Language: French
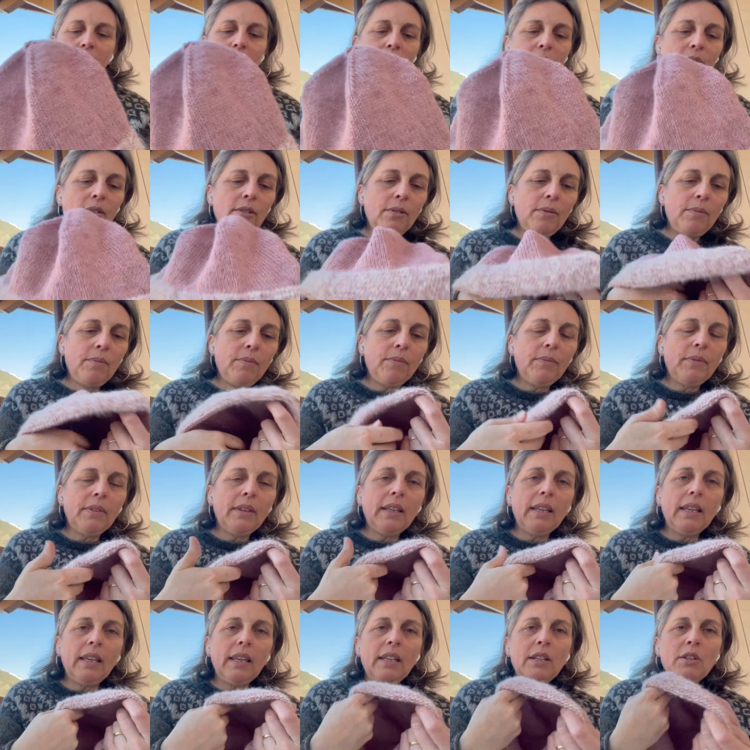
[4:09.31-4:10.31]
Euh,
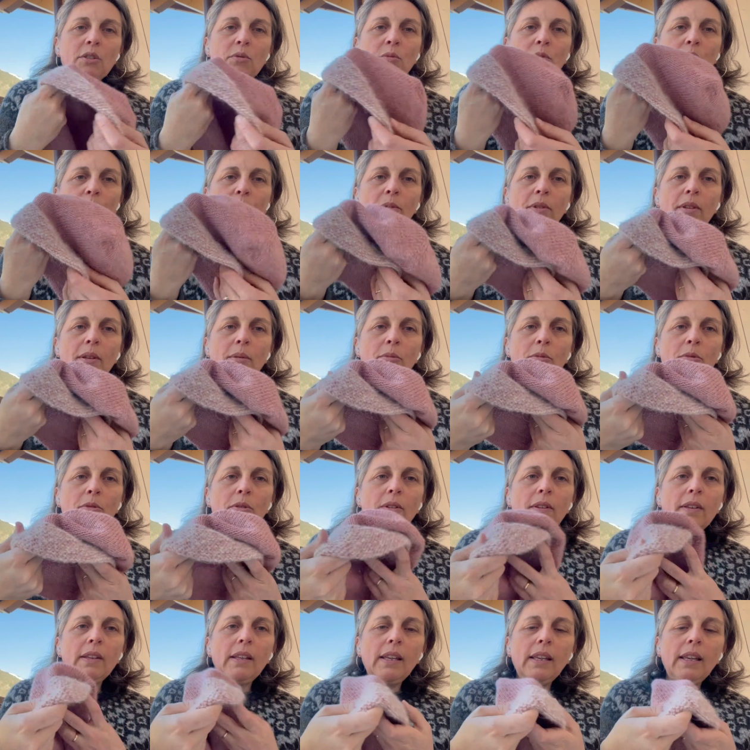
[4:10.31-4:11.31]
et je me suis
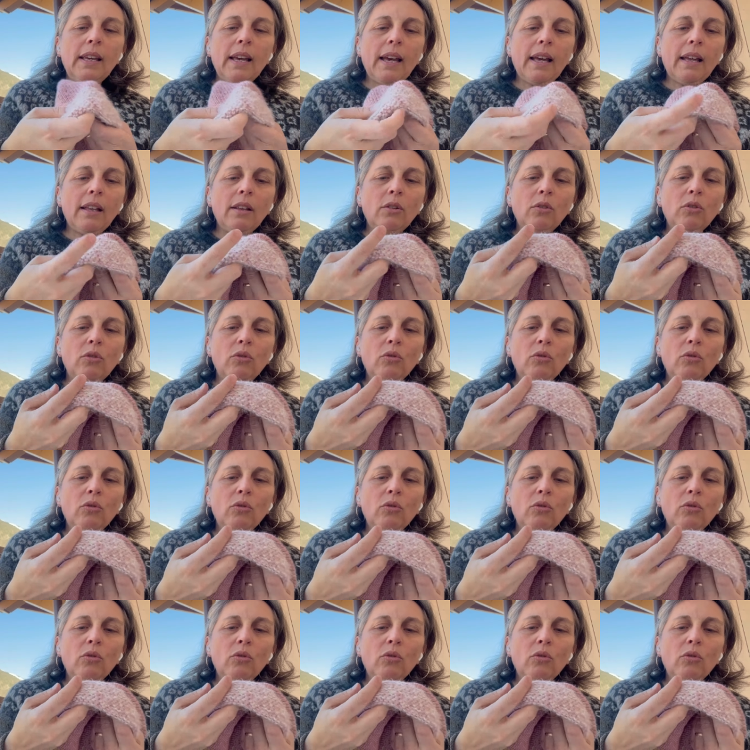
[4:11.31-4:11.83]
amusée à